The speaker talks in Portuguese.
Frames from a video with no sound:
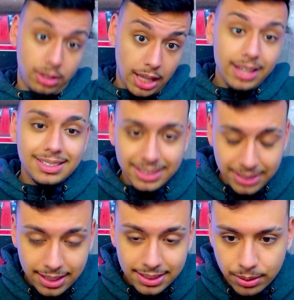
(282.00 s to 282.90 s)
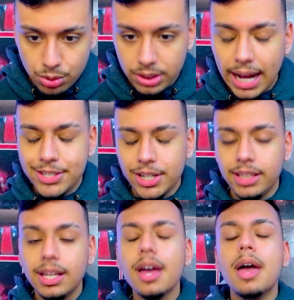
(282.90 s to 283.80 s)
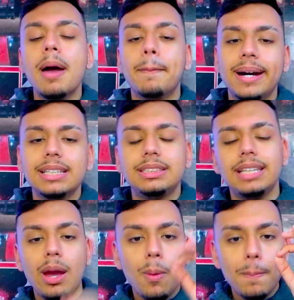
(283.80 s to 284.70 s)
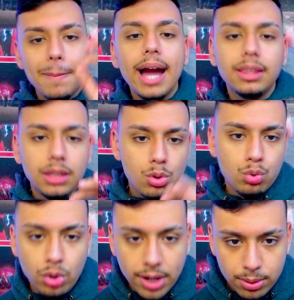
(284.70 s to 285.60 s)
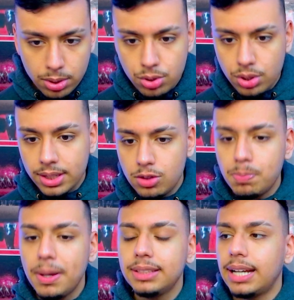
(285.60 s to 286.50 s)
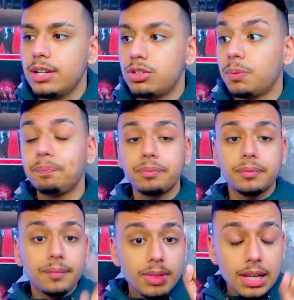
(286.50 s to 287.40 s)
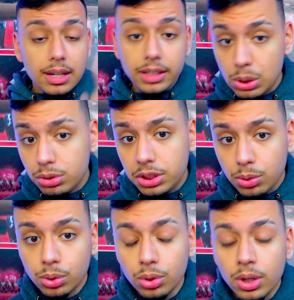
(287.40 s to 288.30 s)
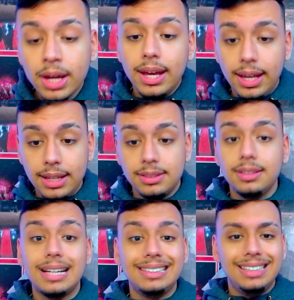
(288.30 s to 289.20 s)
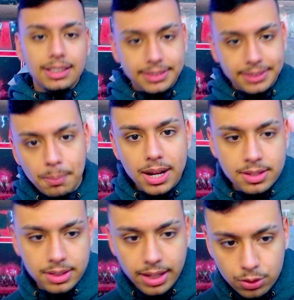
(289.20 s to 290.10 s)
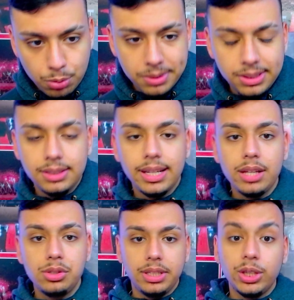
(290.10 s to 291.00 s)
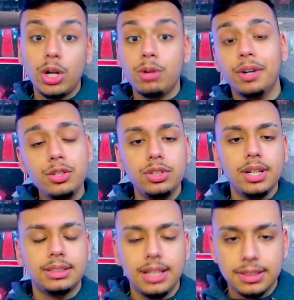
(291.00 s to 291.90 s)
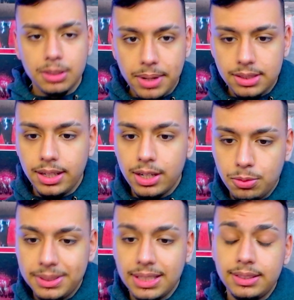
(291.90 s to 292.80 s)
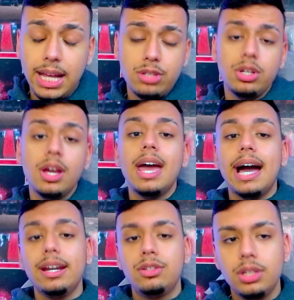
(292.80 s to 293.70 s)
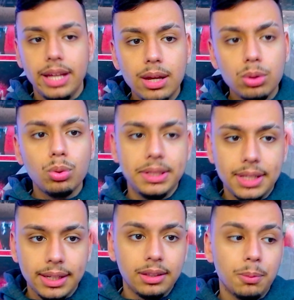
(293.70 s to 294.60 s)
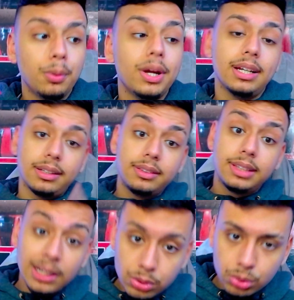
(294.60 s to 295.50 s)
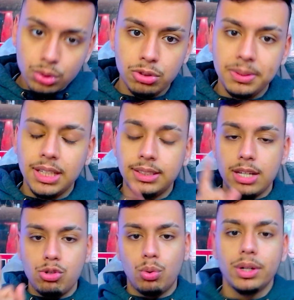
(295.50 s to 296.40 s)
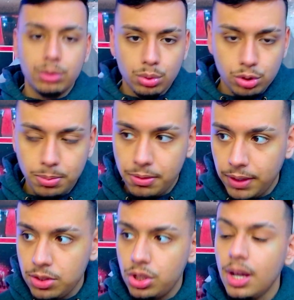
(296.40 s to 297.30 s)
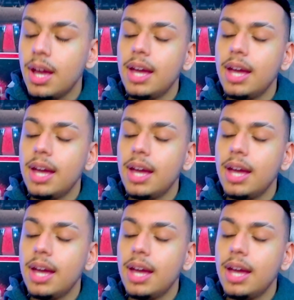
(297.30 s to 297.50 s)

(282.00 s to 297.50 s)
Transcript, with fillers: tem 16 anos de idade ainda, mas é um baita de um jogador, diga-se de passagem. E o segundo, esse da Seleção Brasileira Sub-17, centroavante da Seleção Brasileira Sub-17, artilheiro do Inter na temporada, tanto no Sub-17 quanto no Sub-20,